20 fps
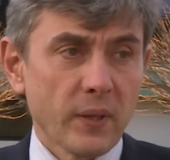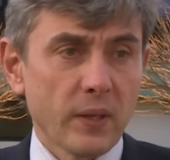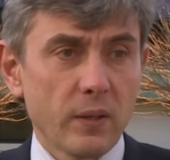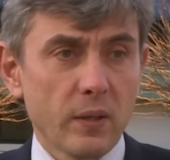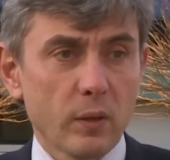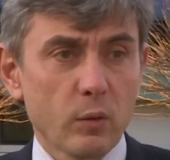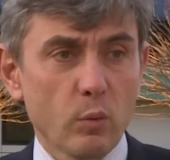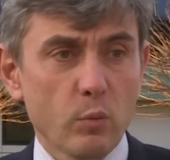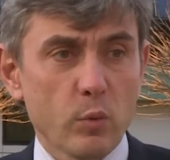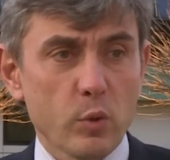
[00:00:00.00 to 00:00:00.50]

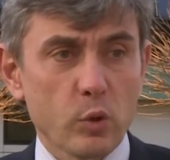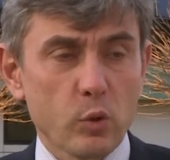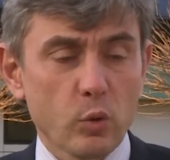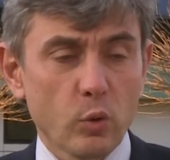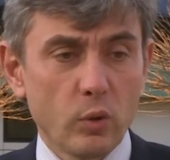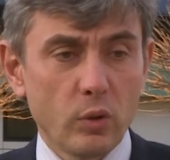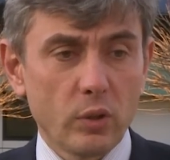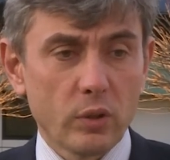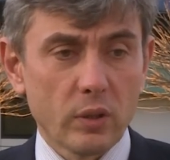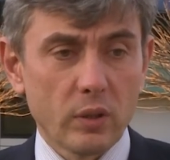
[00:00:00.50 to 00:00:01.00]
Я думаю,
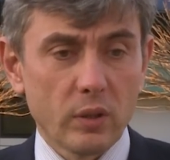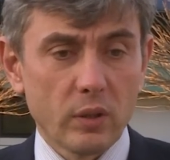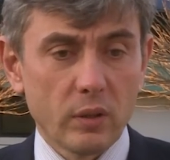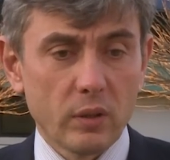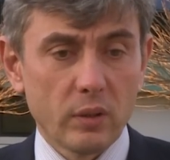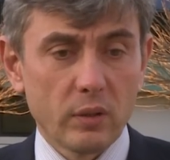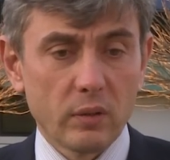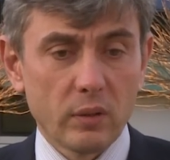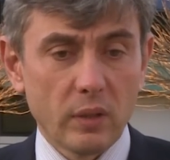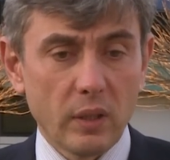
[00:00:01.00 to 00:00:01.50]
что
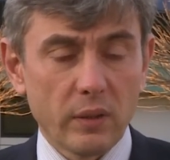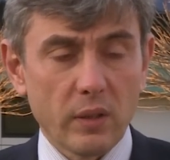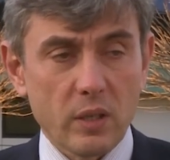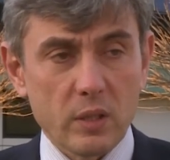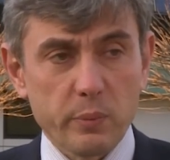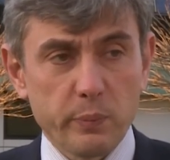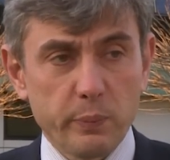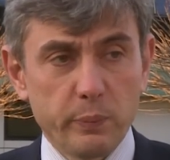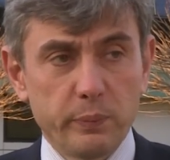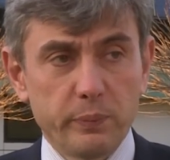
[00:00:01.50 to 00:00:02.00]
это для
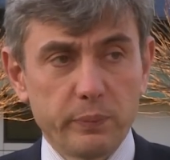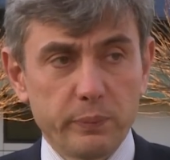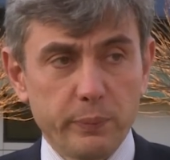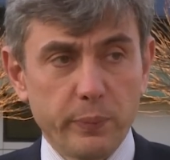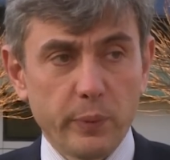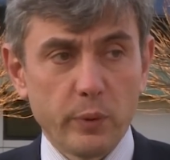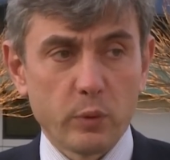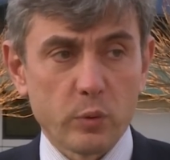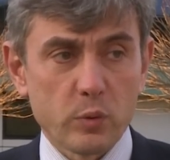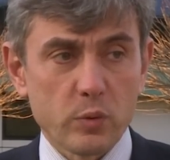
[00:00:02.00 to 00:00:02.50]
нас
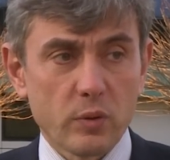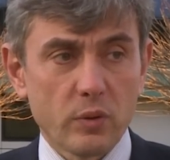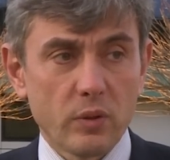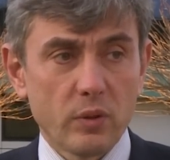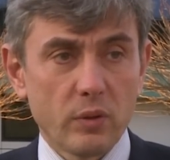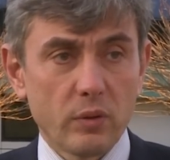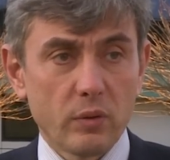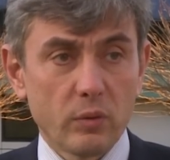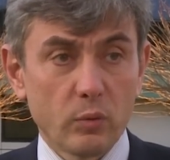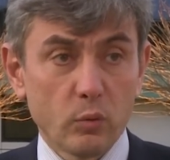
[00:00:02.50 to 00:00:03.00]
плюс.
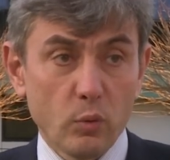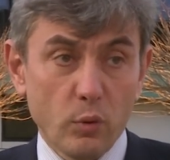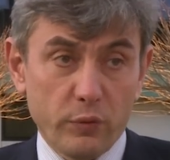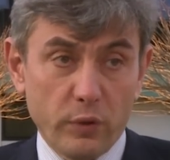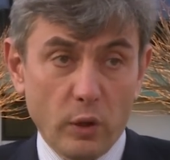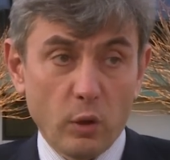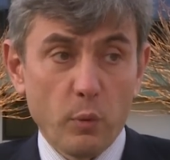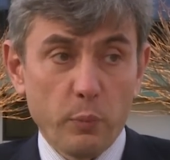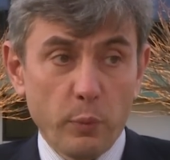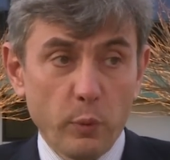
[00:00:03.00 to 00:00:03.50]
Ну и
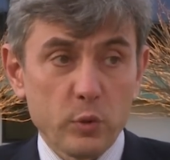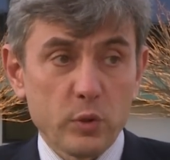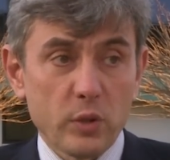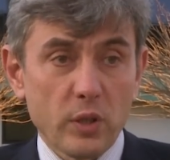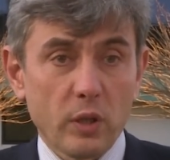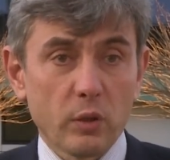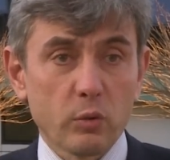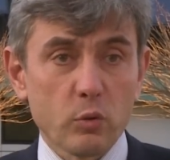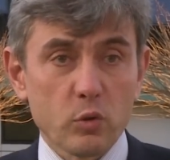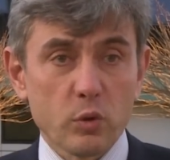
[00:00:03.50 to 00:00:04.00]
второй плюс,
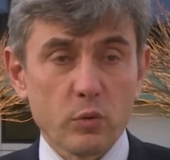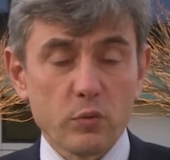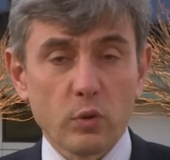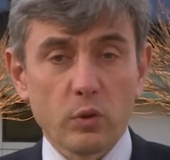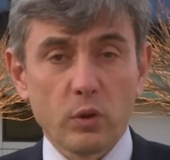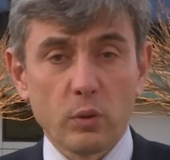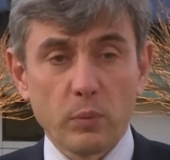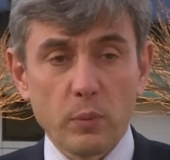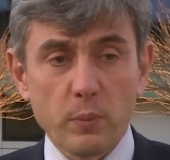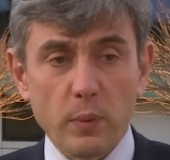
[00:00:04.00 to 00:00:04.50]
наверное, то, что
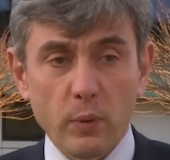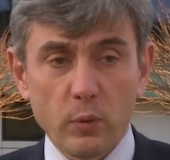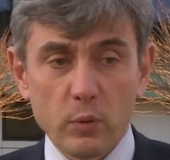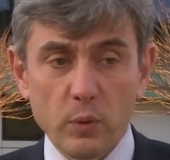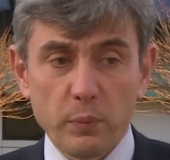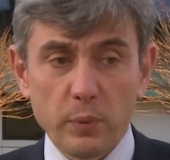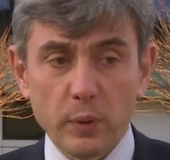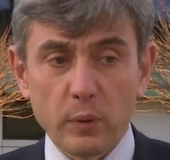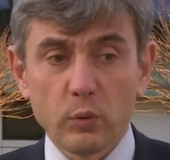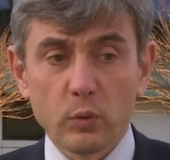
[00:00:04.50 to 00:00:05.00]
все-таки мы
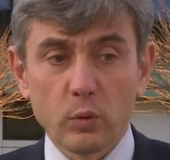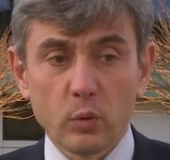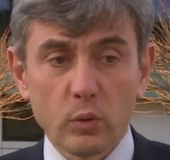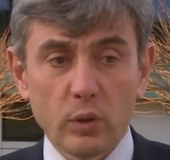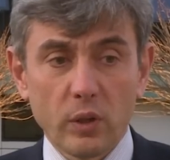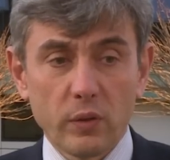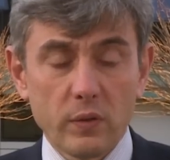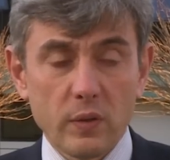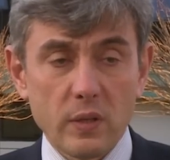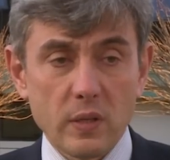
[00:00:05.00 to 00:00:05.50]
проводим первую игру
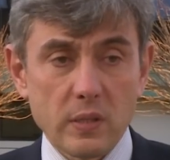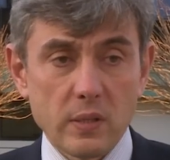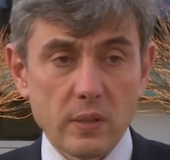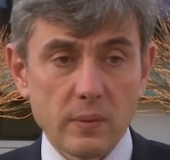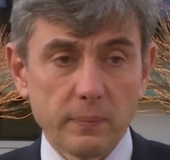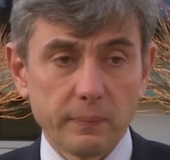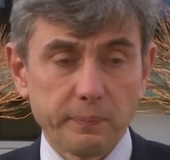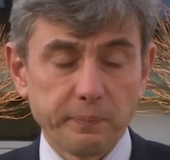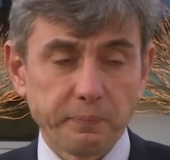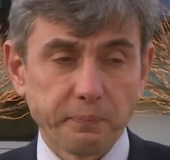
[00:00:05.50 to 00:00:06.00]
на
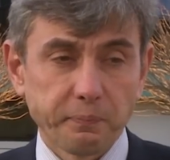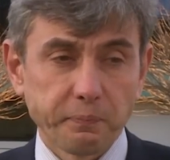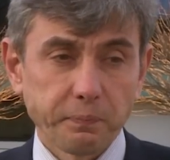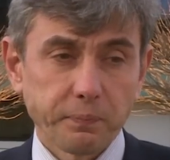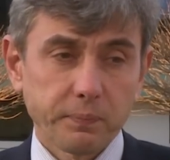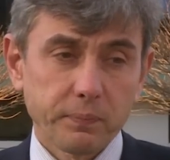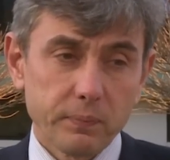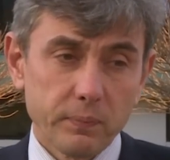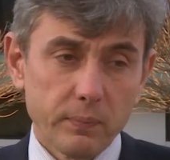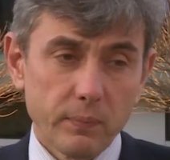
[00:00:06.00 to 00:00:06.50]
выезде,
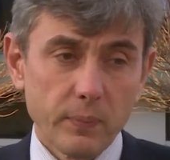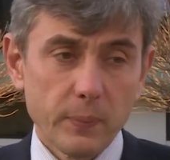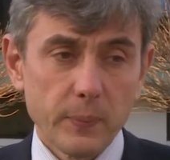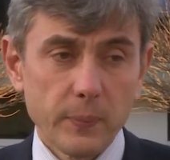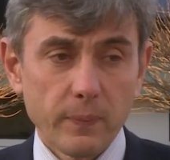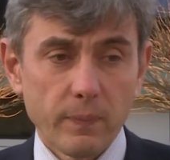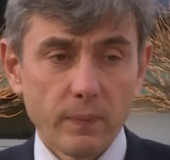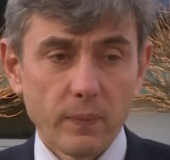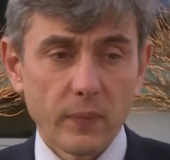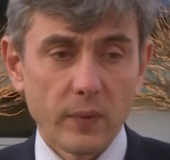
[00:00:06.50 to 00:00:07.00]

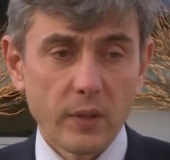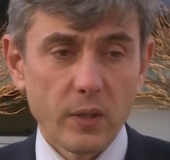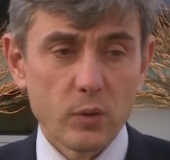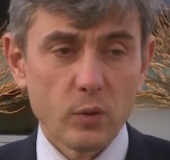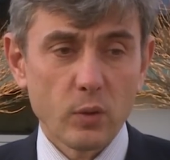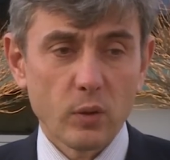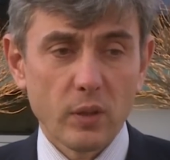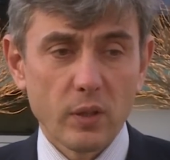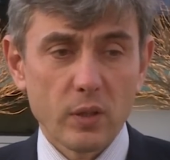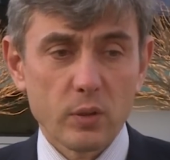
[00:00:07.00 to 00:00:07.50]

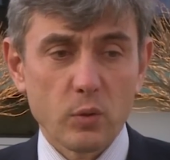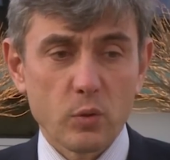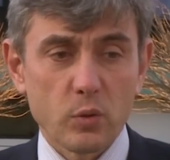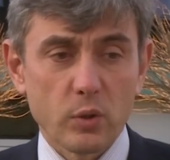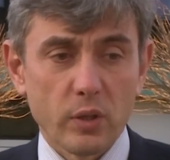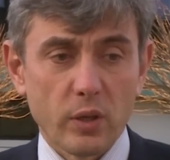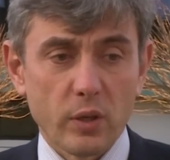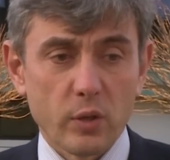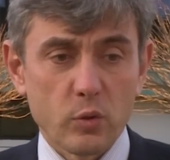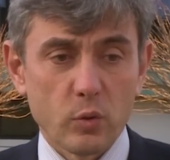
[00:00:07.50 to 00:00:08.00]
что для нас тоже
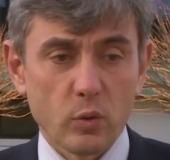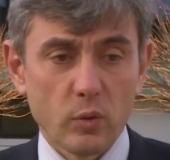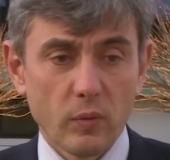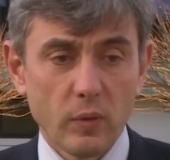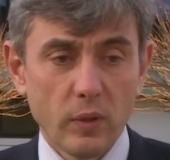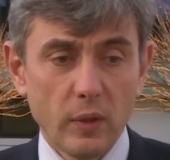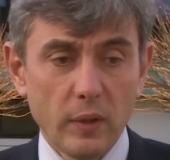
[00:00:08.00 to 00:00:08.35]
хорошо.